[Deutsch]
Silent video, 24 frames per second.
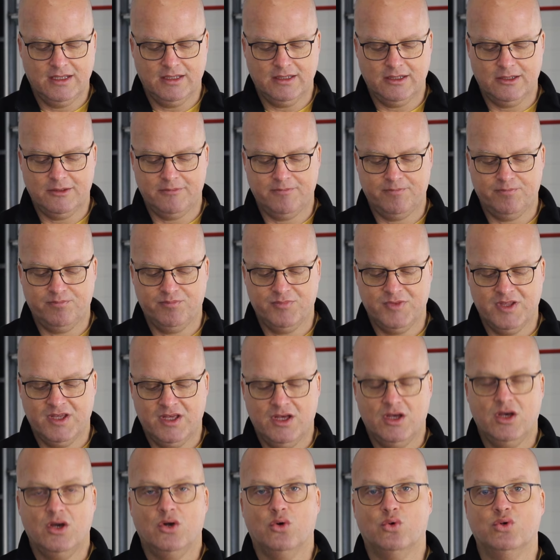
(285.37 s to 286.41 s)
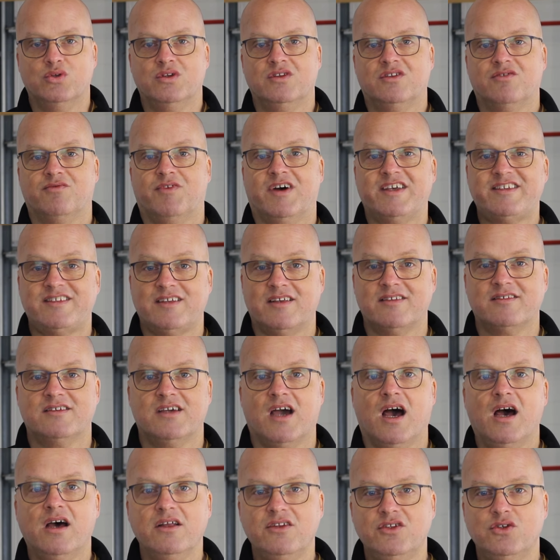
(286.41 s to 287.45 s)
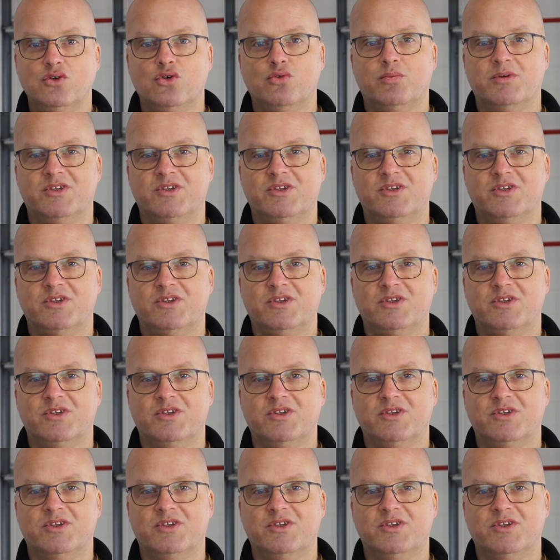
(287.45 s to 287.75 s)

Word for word: Ähm, und was das Cardio